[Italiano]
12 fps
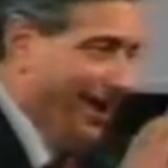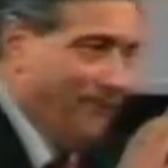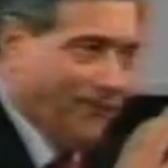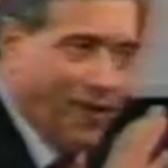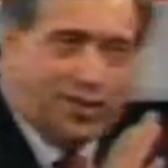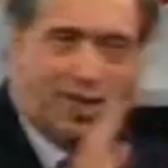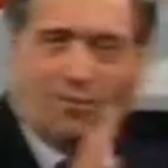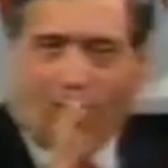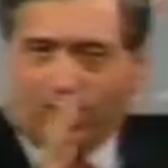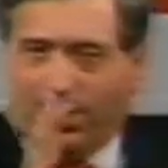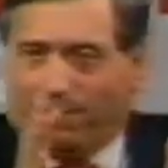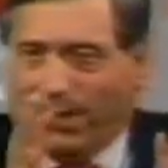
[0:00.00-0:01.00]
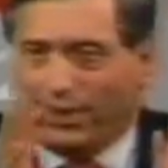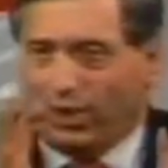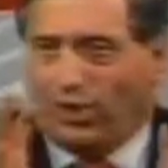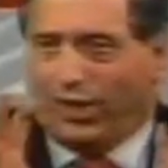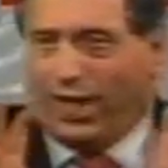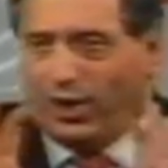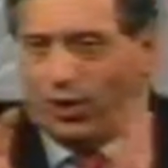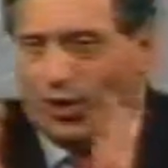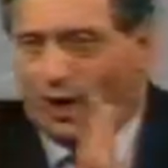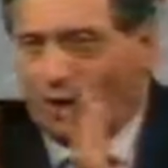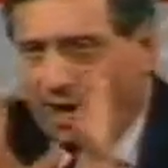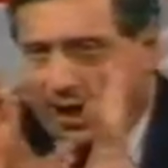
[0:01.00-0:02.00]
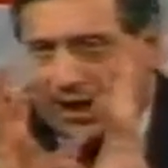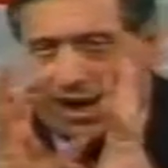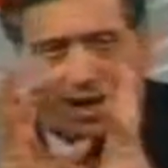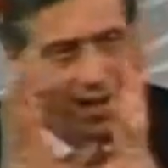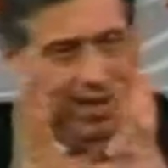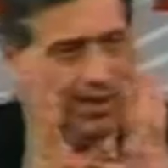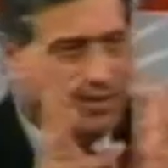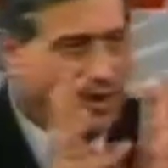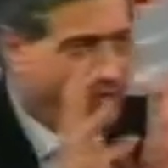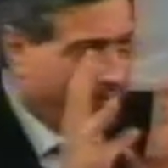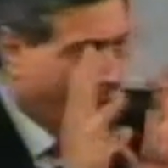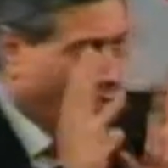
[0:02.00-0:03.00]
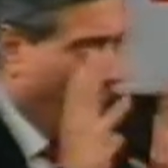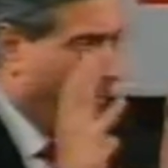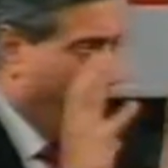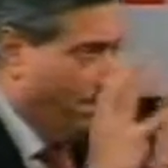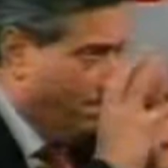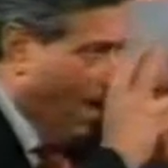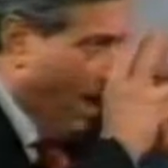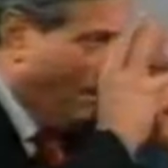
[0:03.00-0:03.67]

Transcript: Forse molti in particolare non l'hanno mai eh, messo a, a